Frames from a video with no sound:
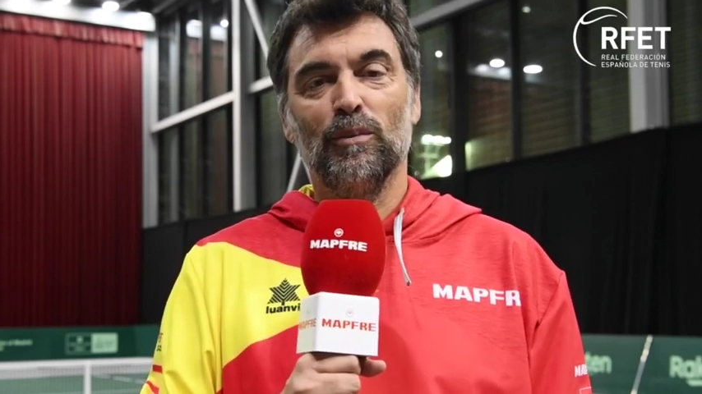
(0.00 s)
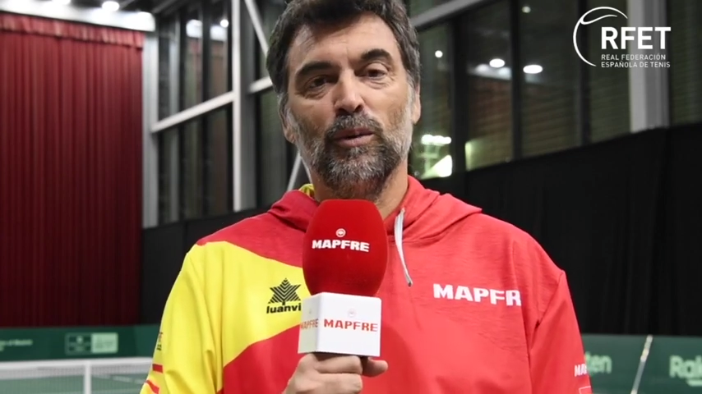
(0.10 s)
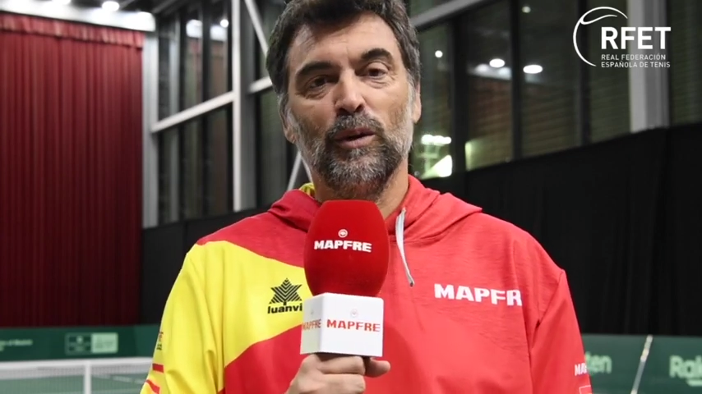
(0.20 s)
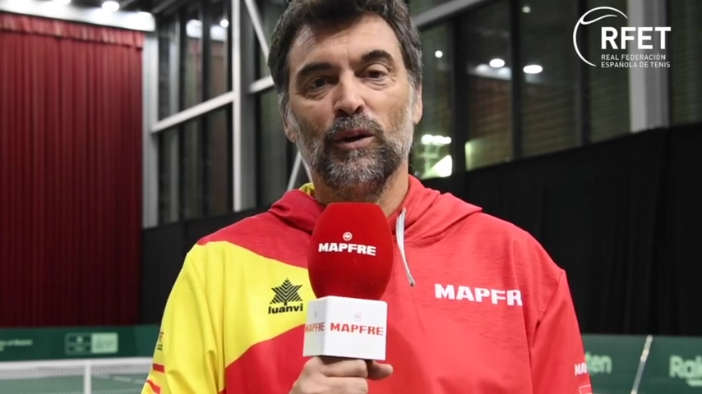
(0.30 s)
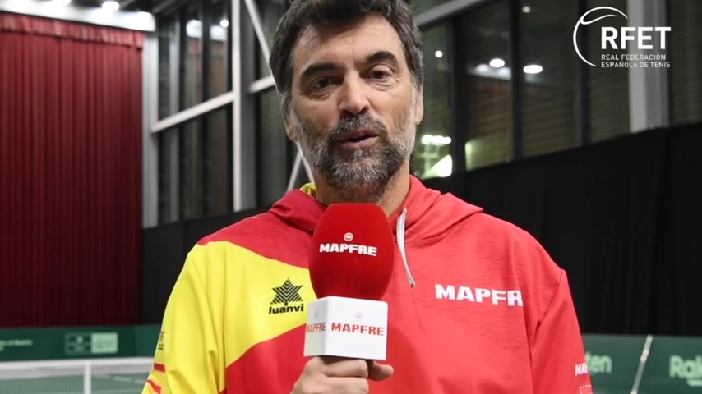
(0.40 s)

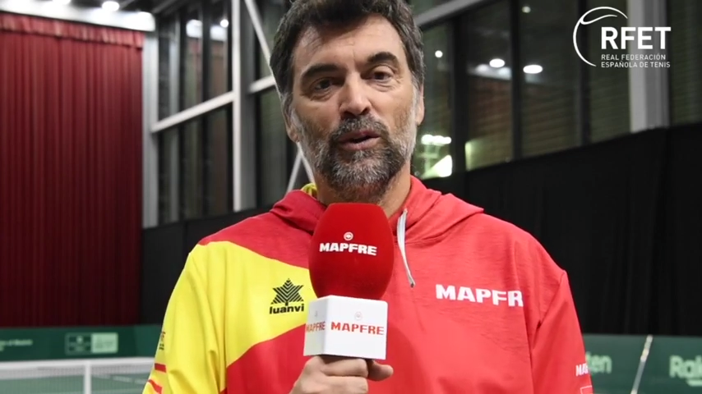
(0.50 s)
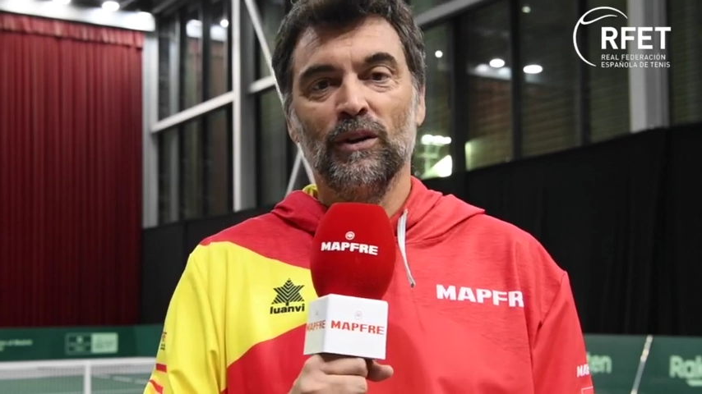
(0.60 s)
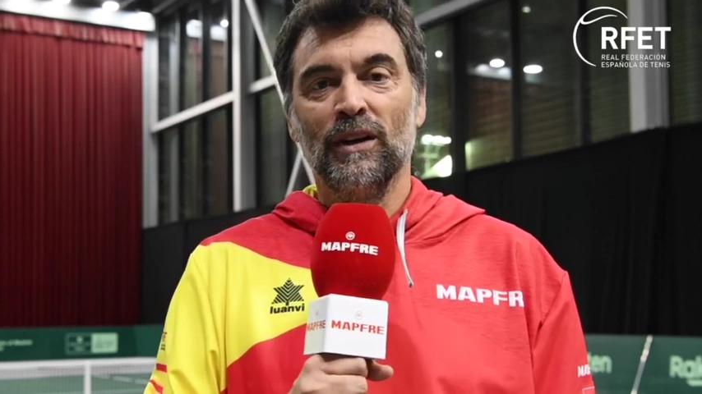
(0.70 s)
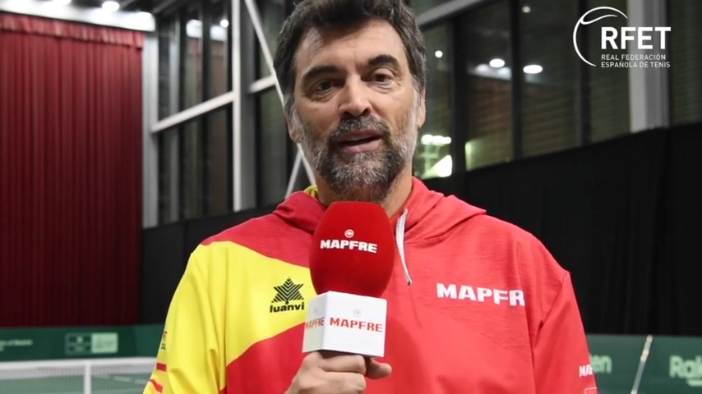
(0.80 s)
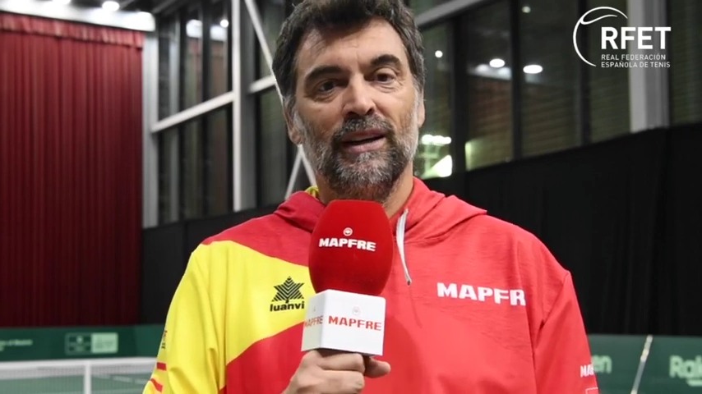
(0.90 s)

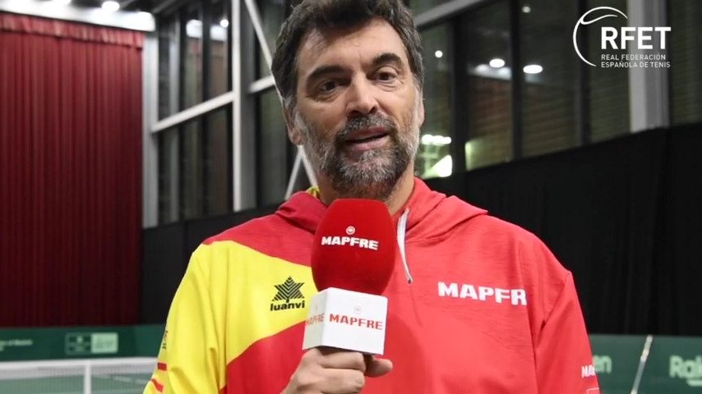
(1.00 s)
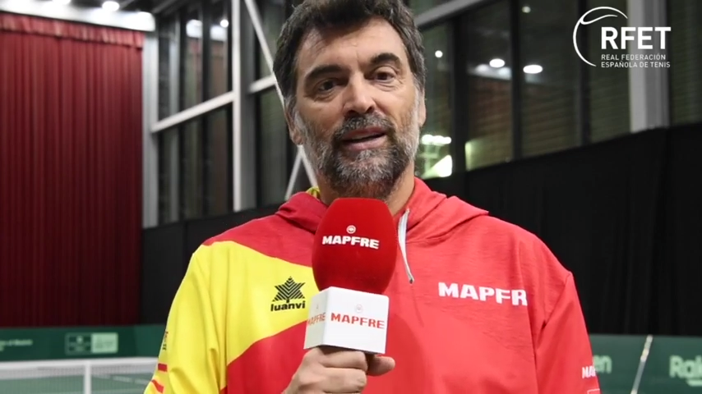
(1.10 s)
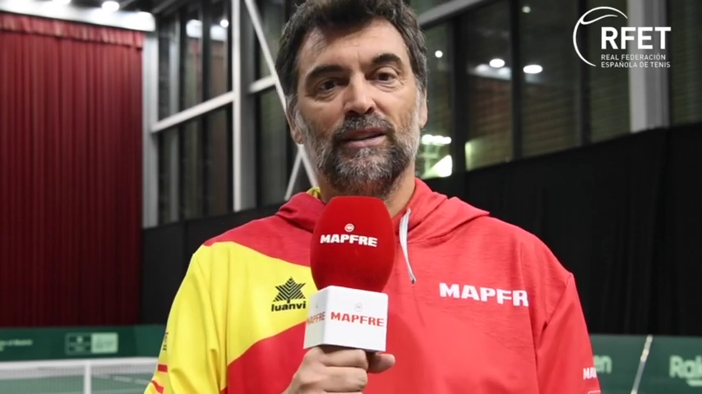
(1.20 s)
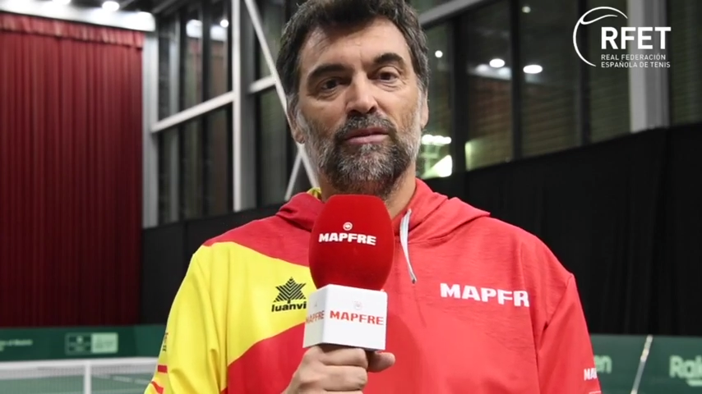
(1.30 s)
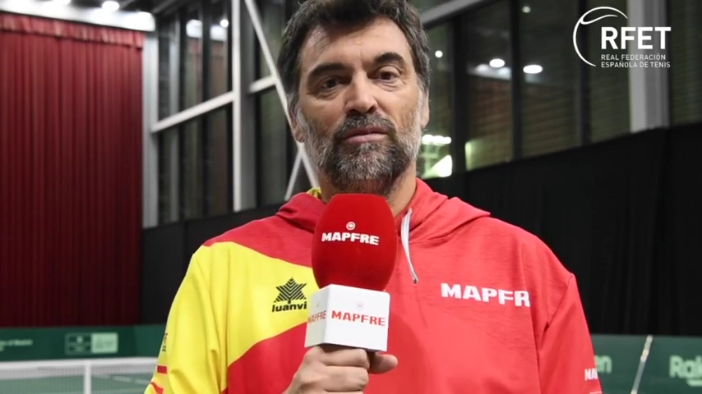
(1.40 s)
público
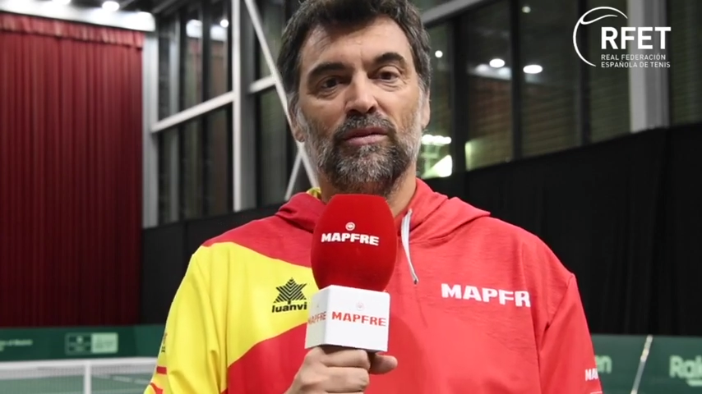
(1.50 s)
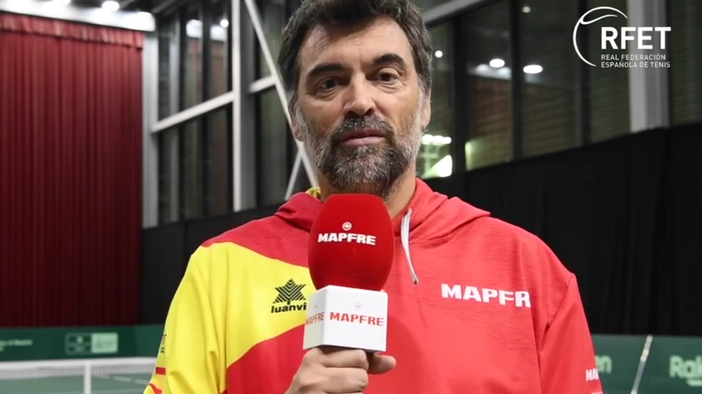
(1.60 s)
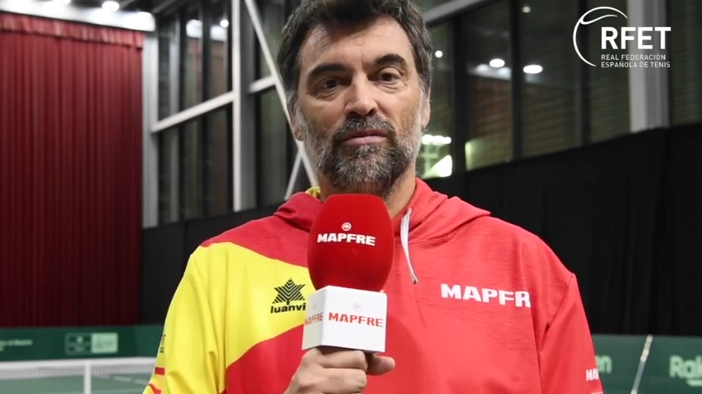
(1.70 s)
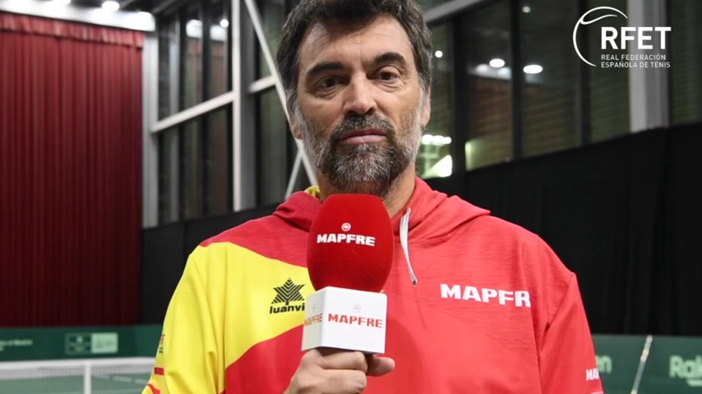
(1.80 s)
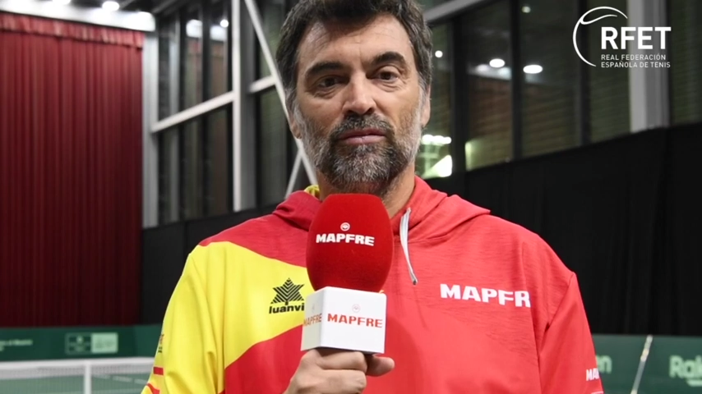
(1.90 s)
es un,